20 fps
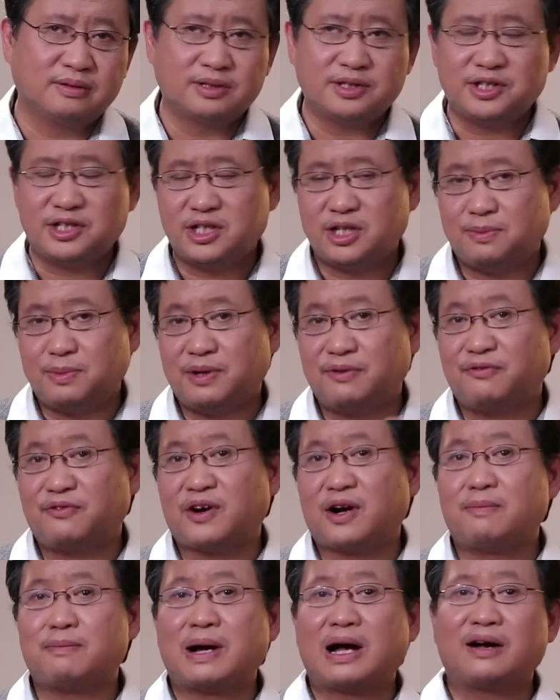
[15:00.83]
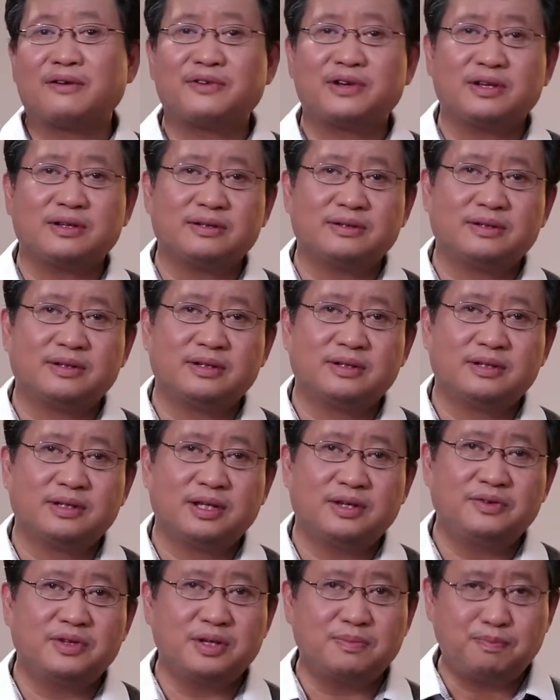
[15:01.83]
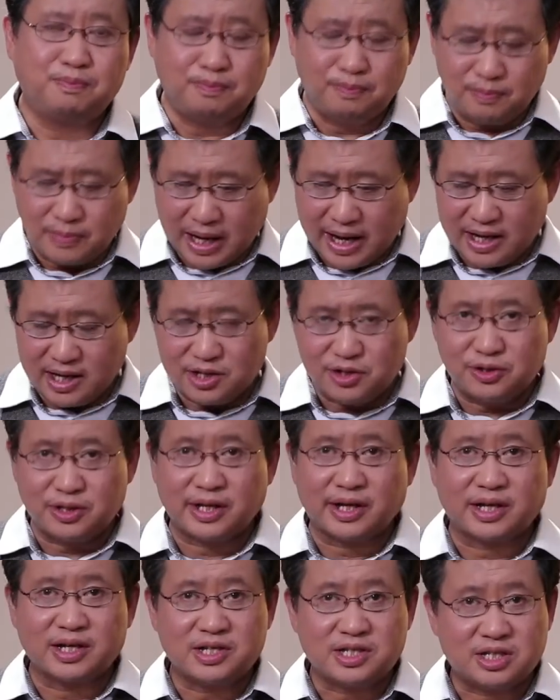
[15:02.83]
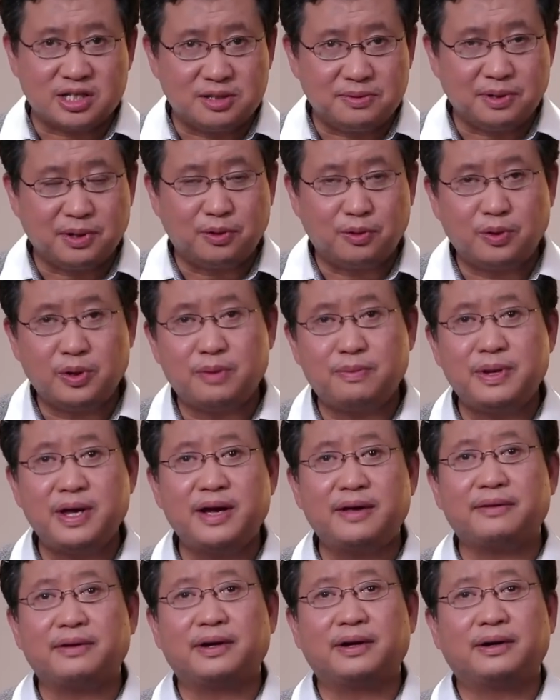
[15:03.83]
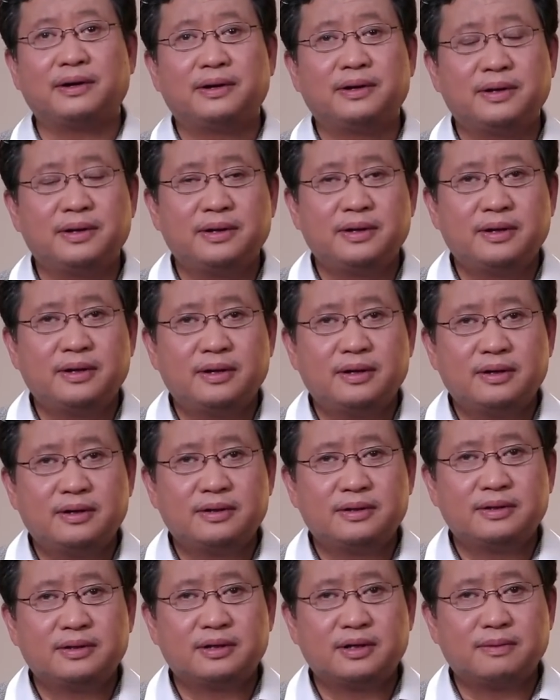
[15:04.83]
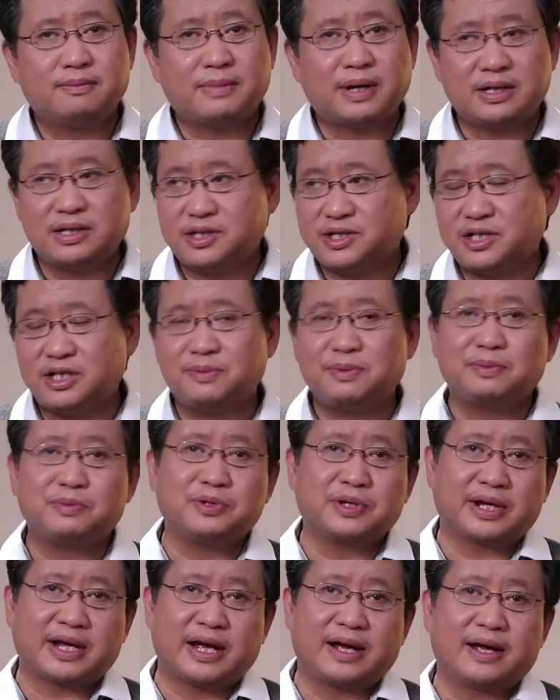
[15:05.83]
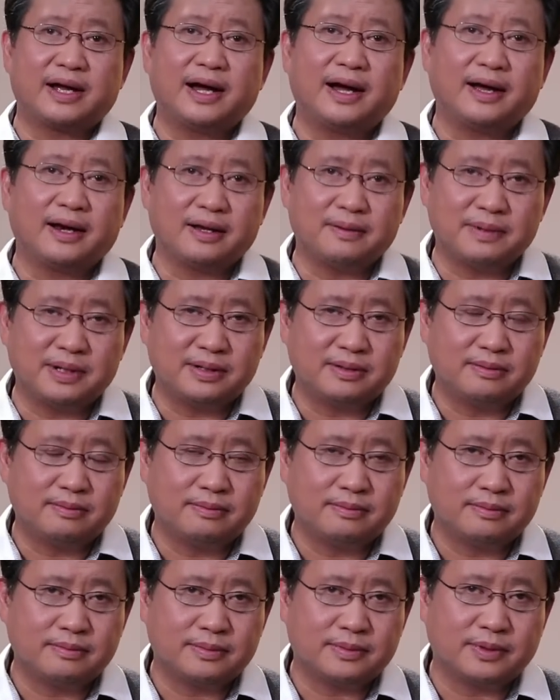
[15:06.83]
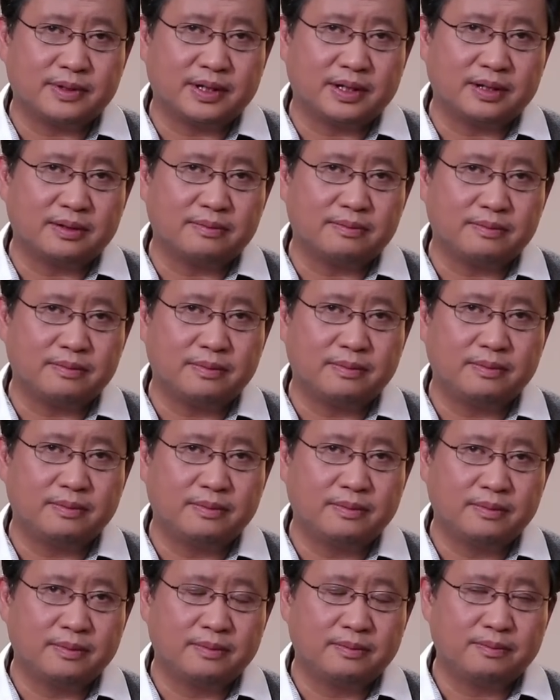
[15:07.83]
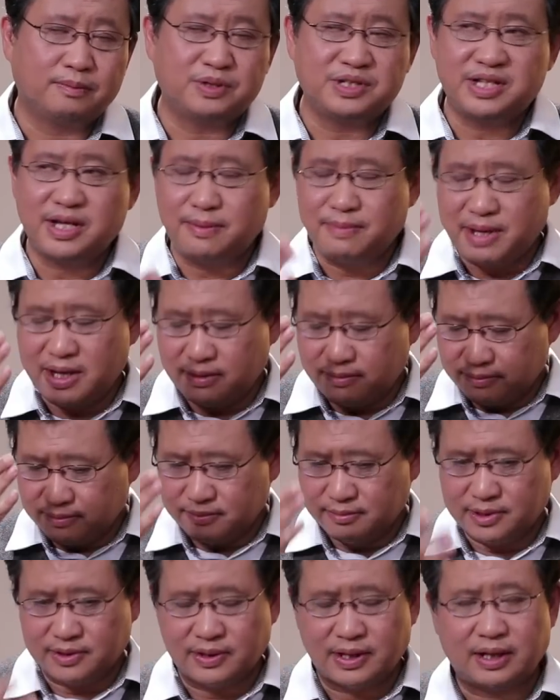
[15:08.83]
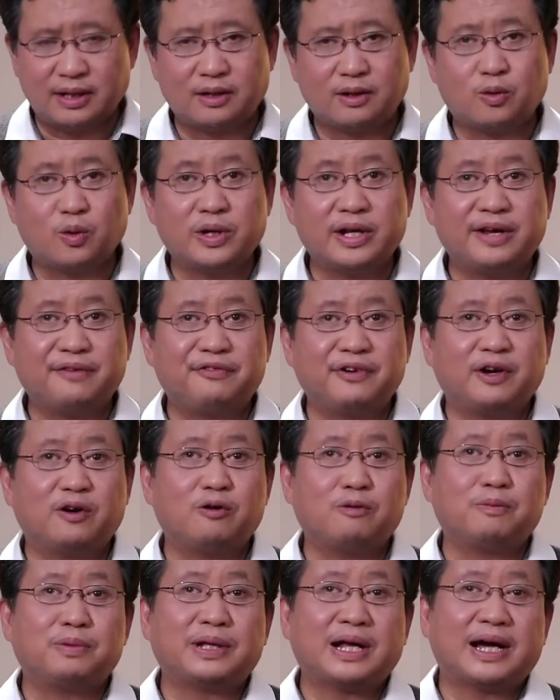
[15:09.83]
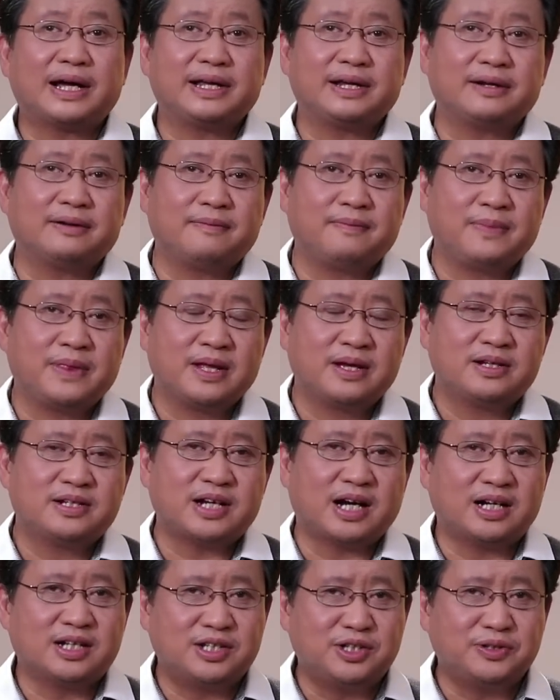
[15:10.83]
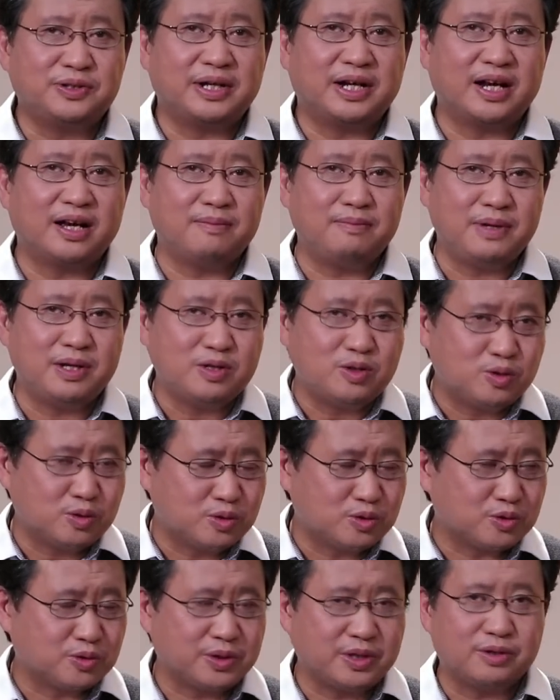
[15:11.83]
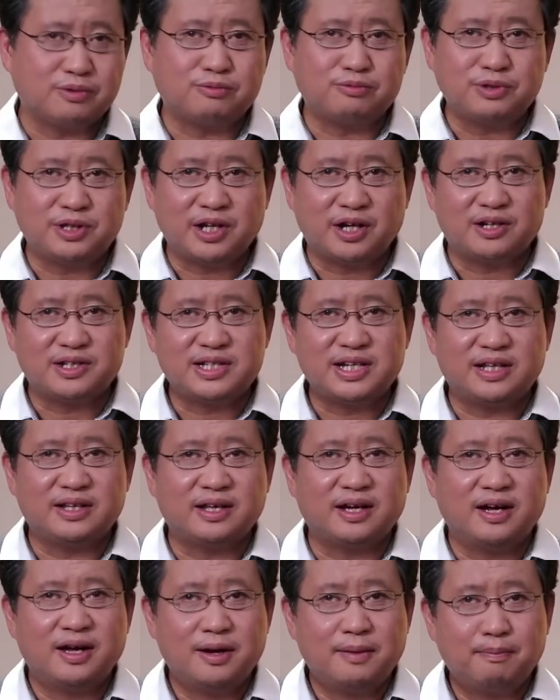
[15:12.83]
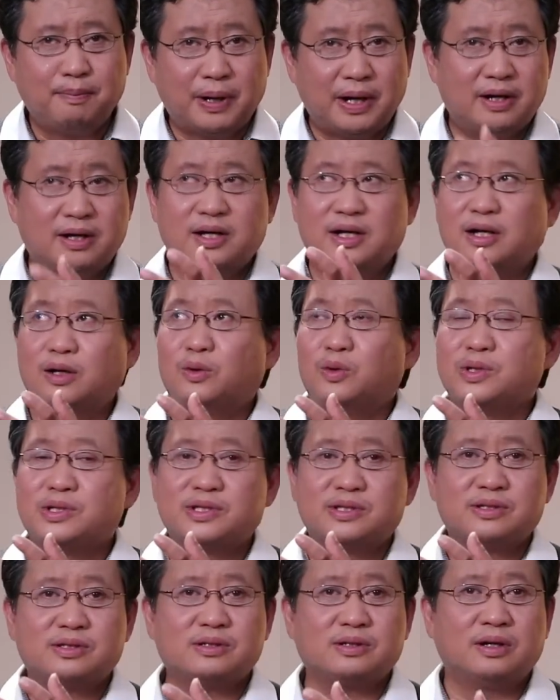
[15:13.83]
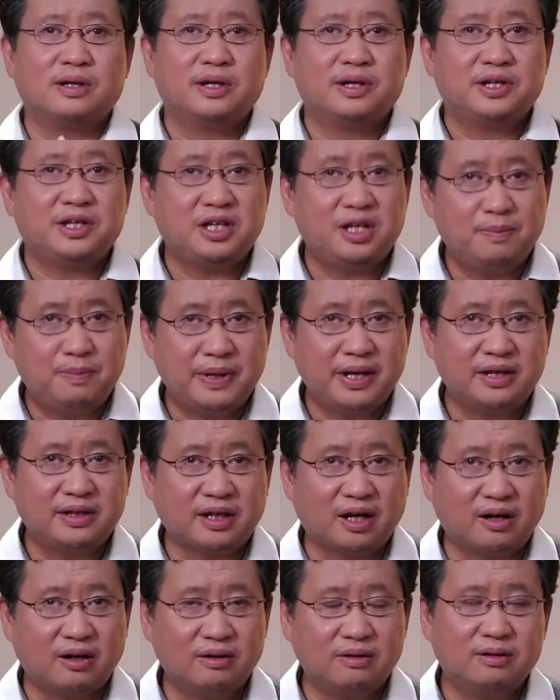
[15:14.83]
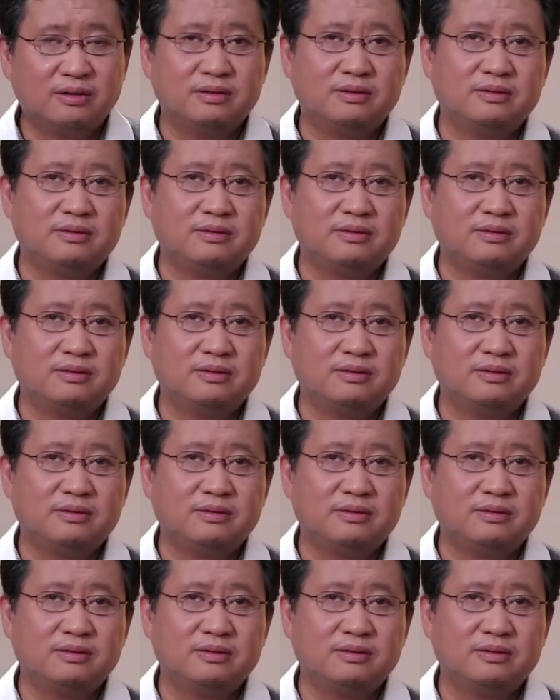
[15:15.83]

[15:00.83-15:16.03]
习近平反而麻烦了，因为他。来了就得跟习近平会面啊，是吧？习近平不就尴尬了吗？是吧？不见面是吧？国内粉红不答应。长久以来，民族主义无条件的捧俄罗斯一边倒，